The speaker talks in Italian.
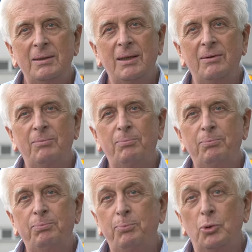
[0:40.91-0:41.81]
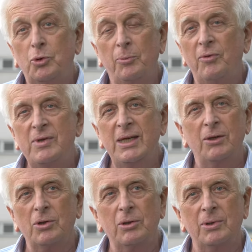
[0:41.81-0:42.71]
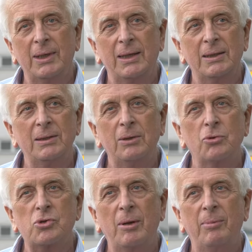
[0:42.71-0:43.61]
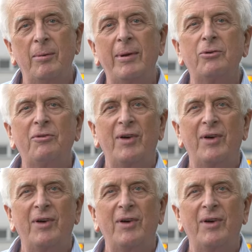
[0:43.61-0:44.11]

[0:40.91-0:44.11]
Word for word: nel punto più vicino di, una, di uno stabilimento